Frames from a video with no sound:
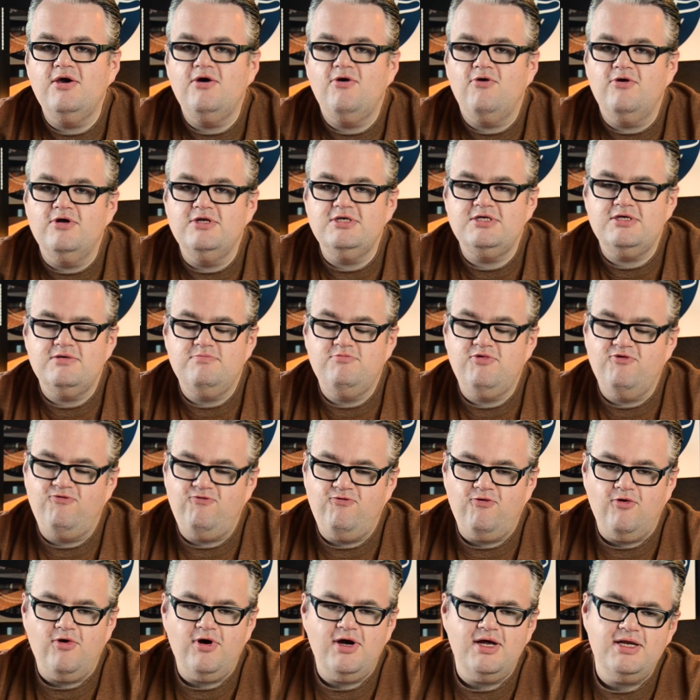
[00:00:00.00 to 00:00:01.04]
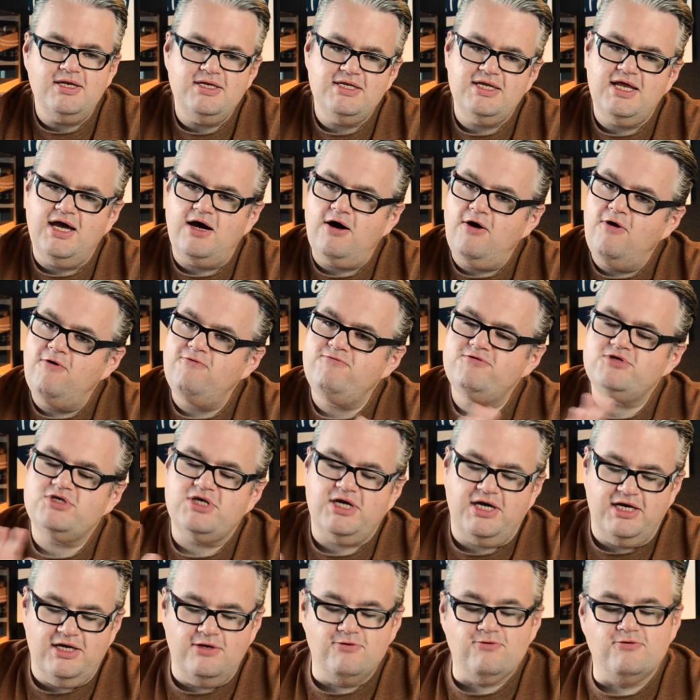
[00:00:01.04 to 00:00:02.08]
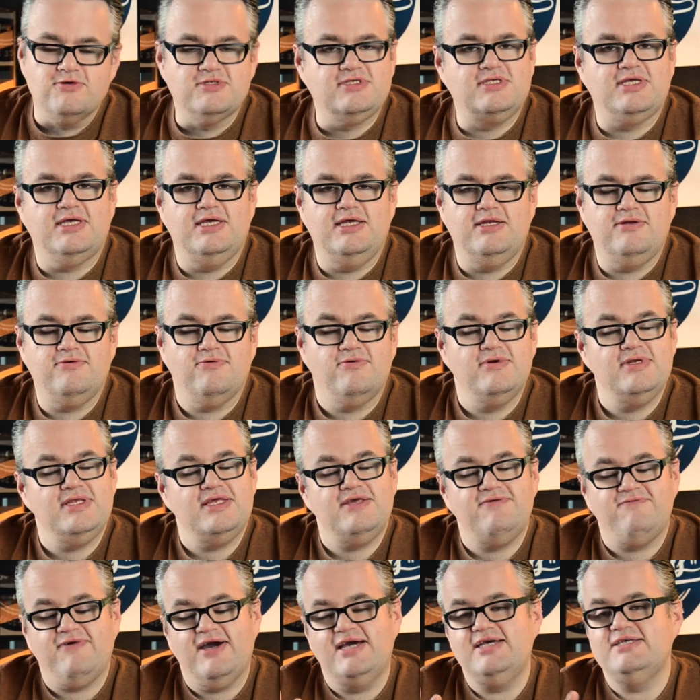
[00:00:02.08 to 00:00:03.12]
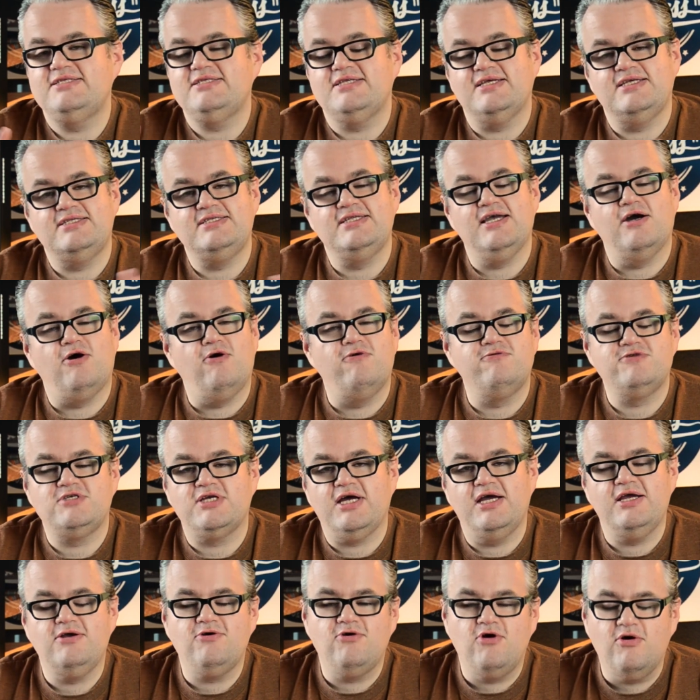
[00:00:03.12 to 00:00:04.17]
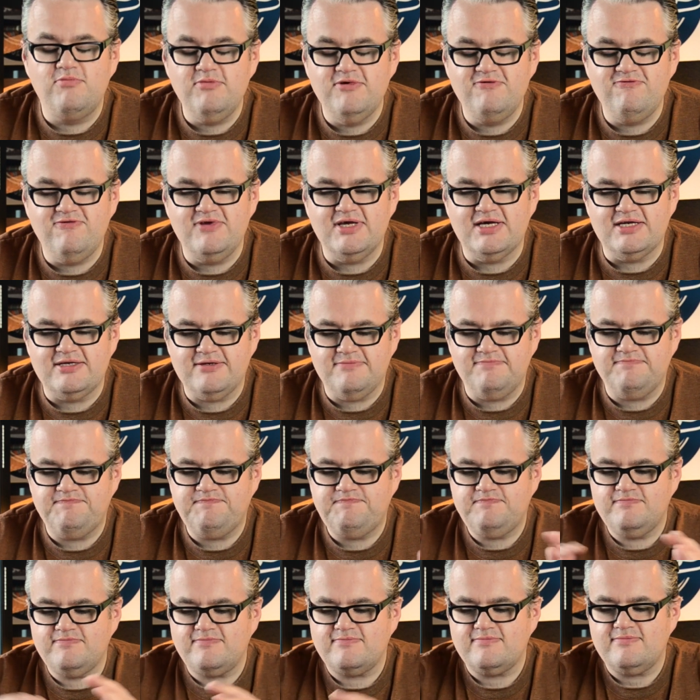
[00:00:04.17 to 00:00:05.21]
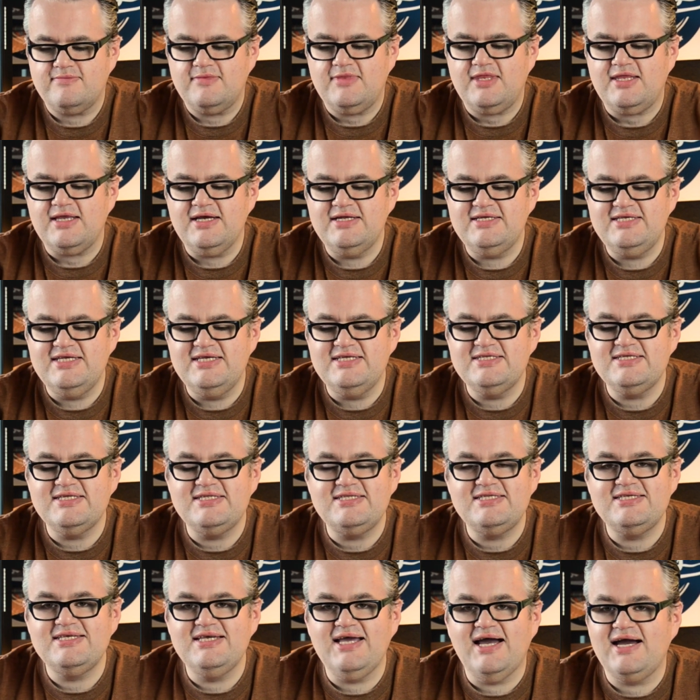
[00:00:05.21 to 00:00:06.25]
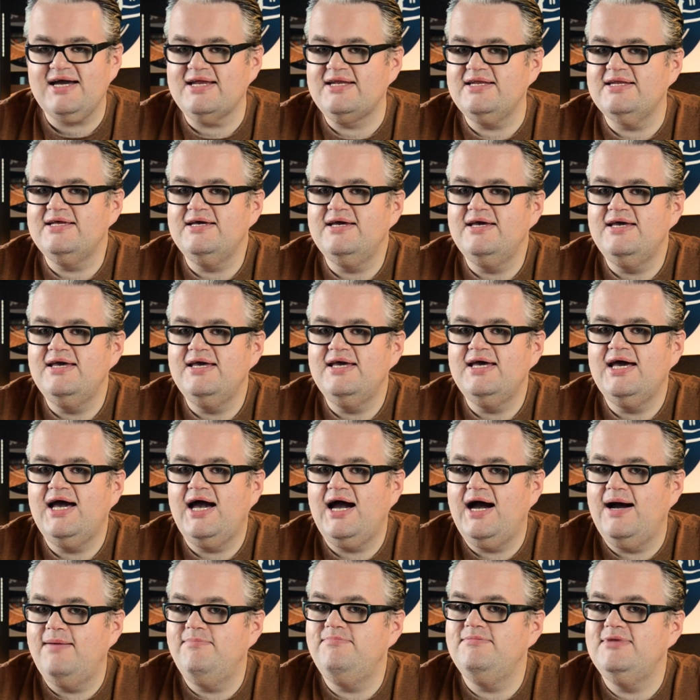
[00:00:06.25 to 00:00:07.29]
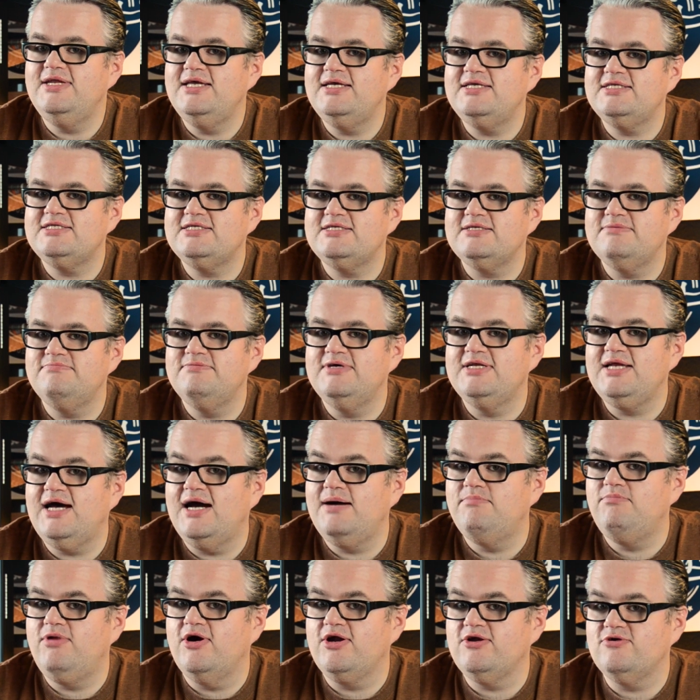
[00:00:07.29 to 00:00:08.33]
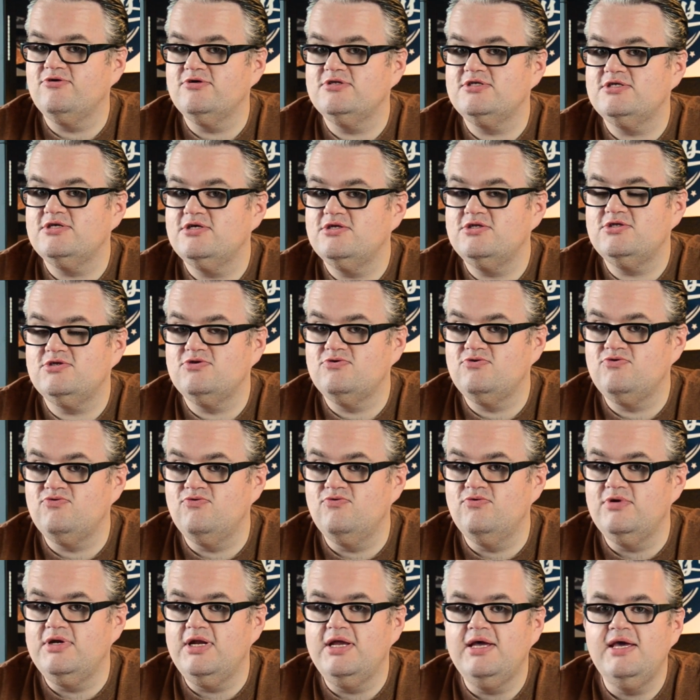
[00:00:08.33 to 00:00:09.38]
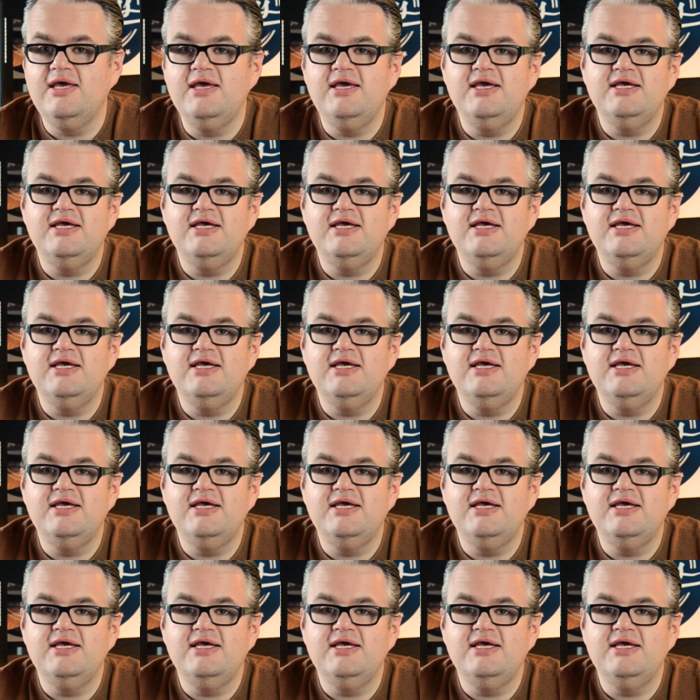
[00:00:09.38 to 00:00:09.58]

Und bevor der Aufschrei losgeht, und ich weiß, dass der Aufschrei kommen wird, diese Zigarren haben nichts mit Habanos zu tun.